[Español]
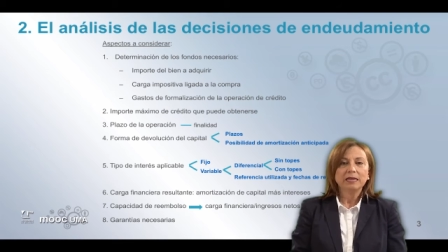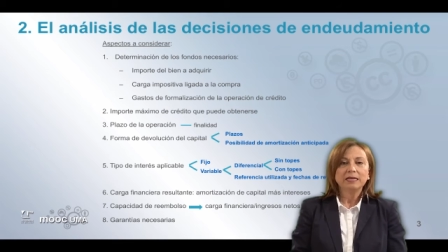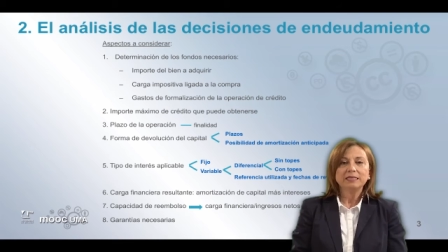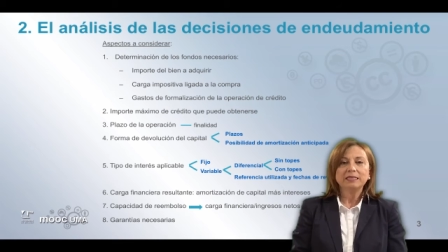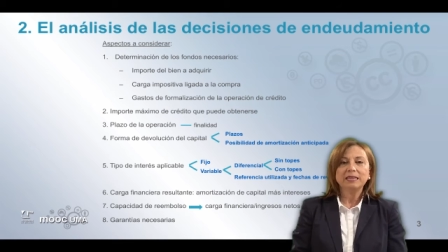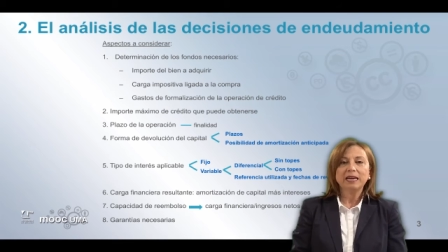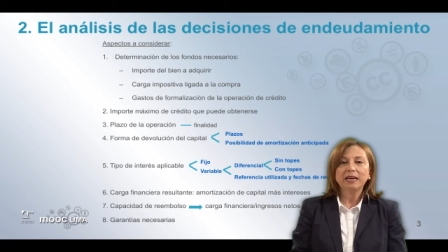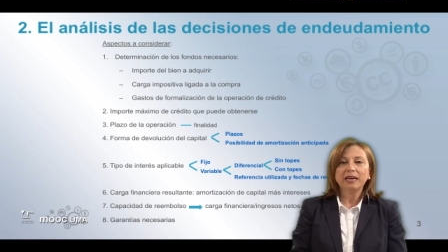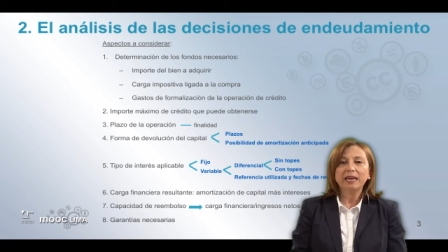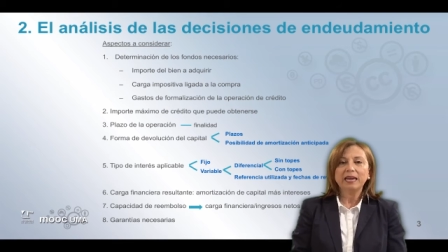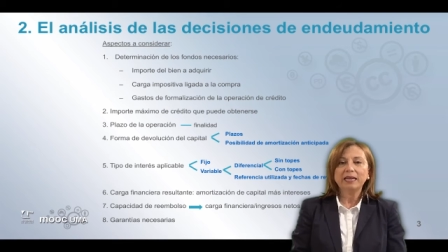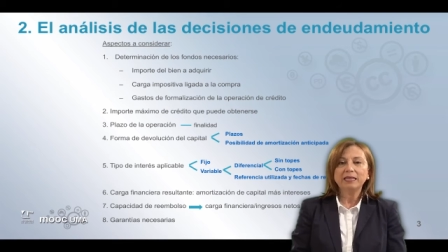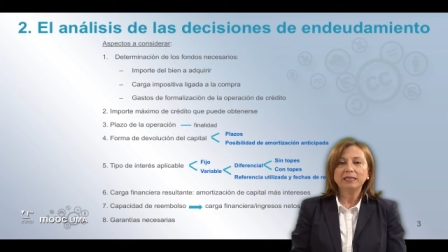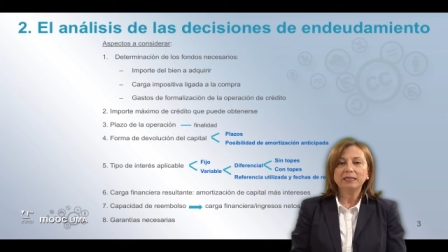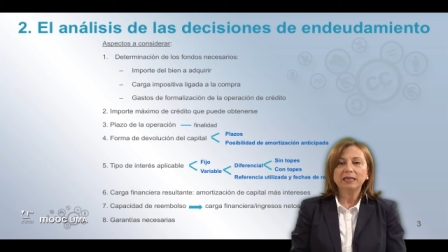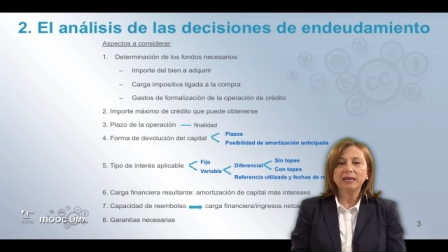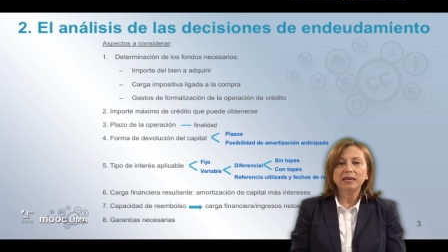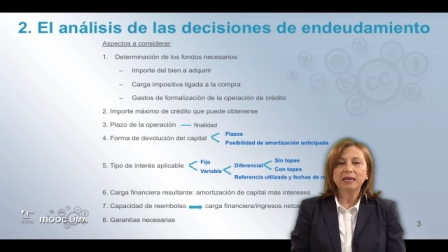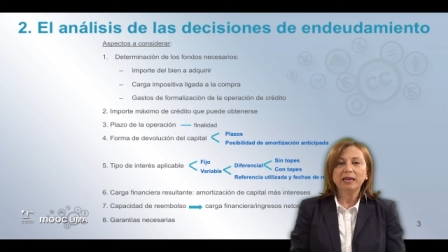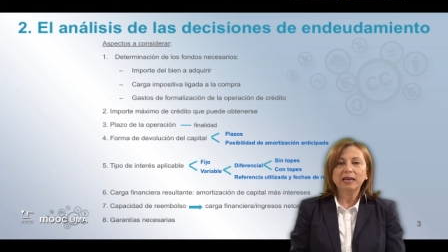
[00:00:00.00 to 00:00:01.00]
ya que
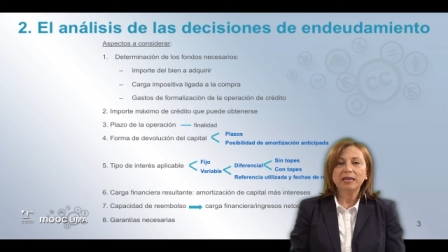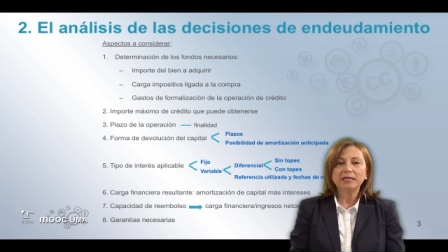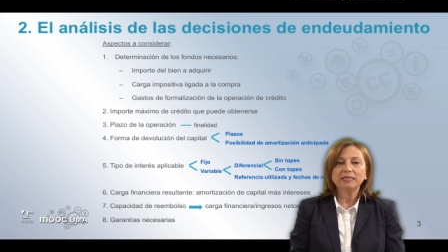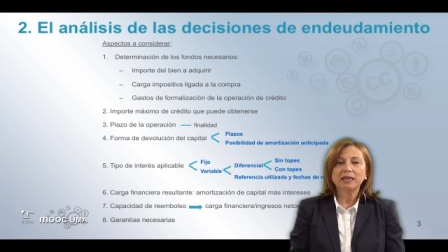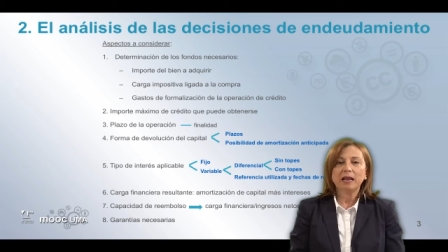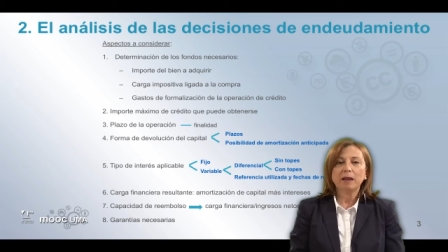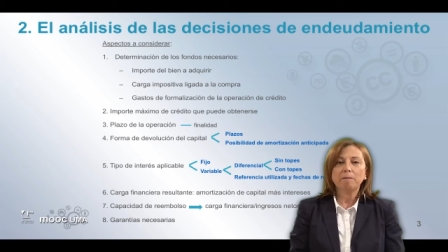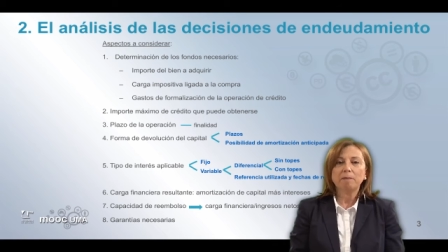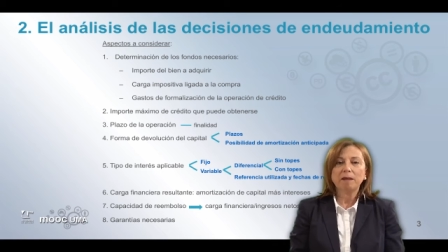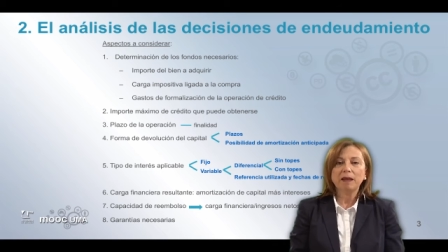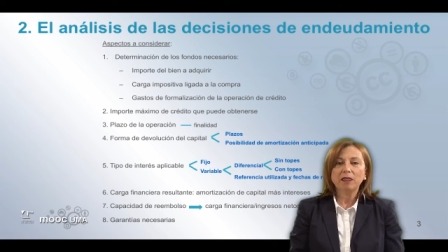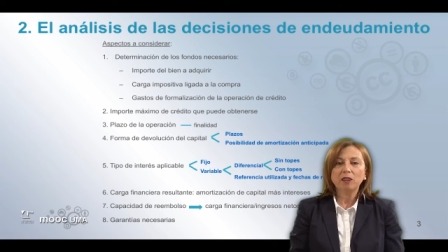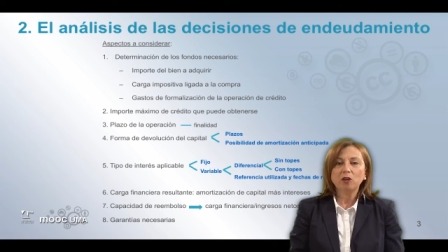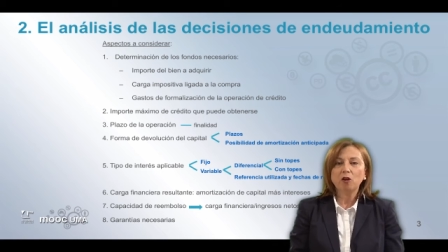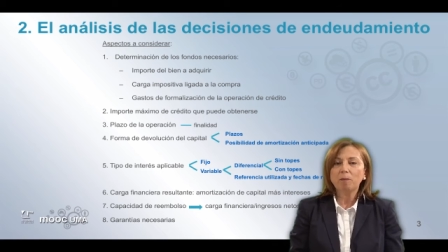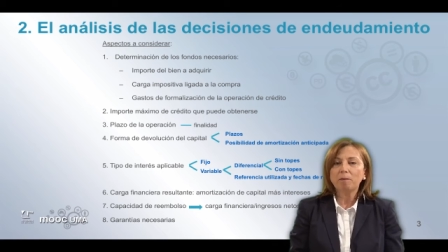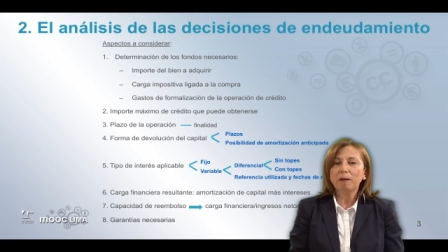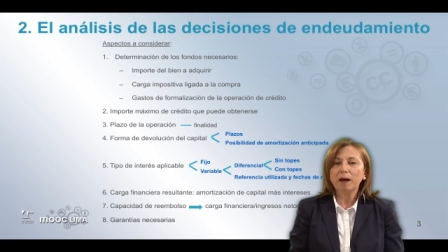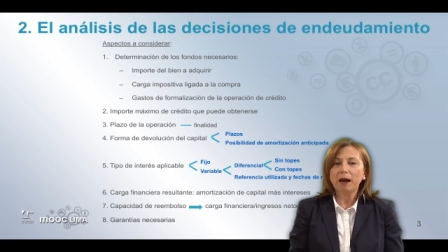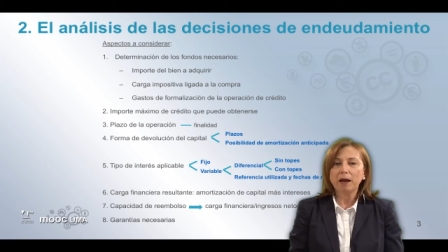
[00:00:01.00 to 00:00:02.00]
este es el precio
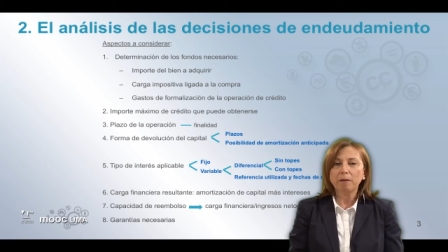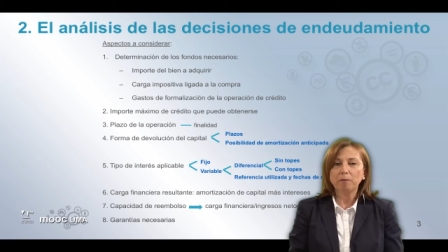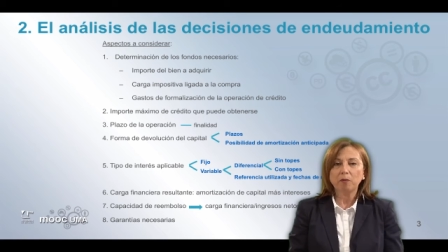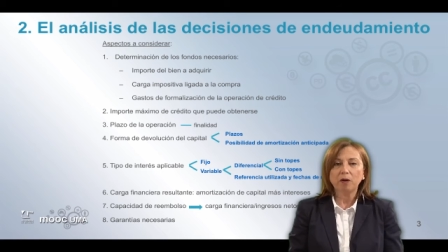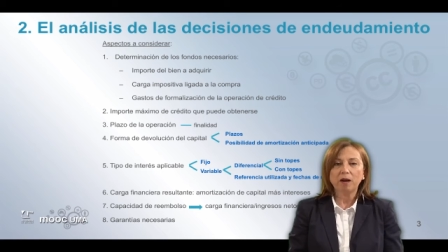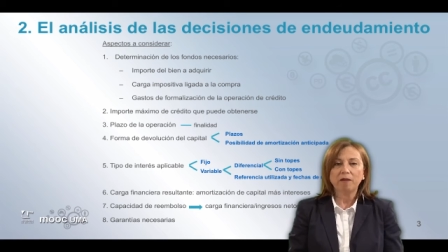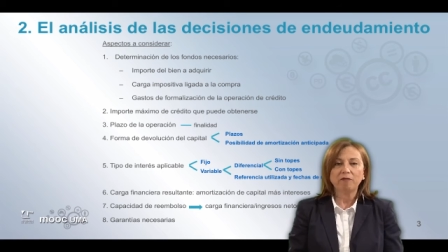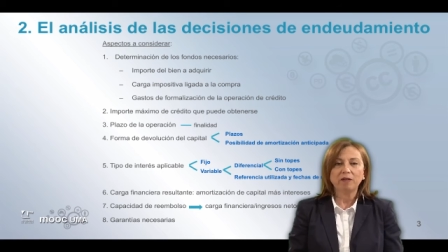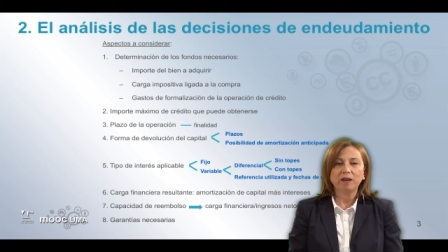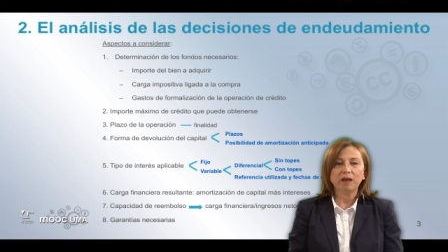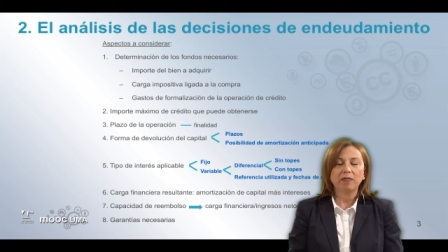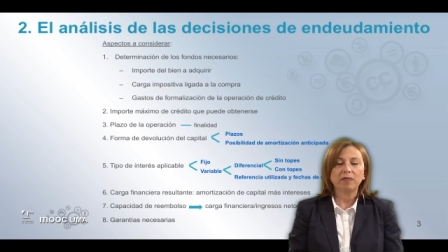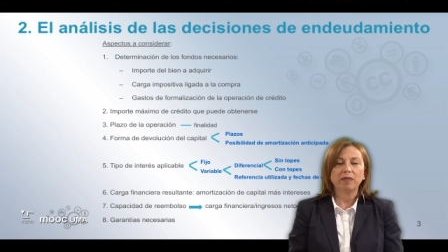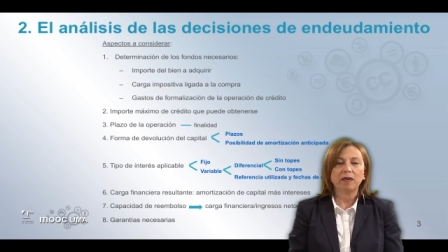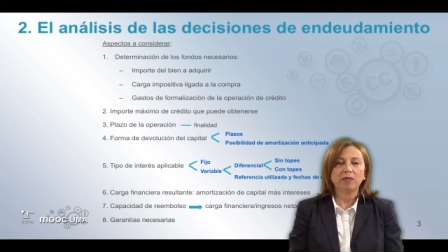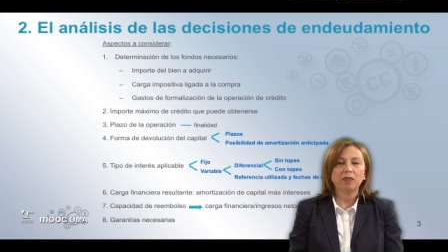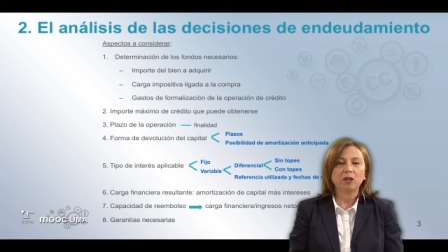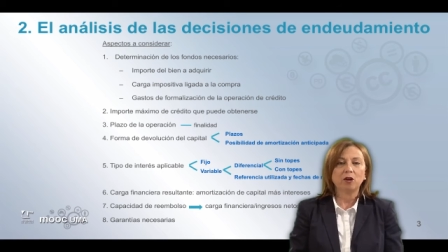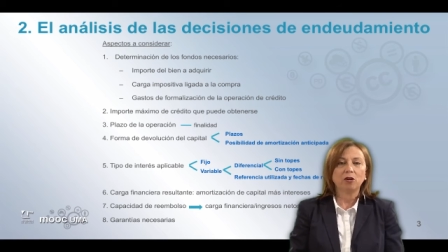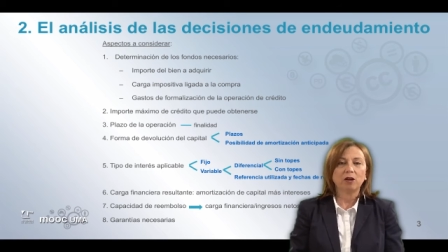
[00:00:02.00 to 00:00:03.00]
a pagar por la
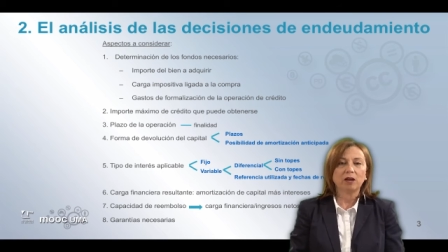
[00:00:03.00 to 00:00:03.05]
financiación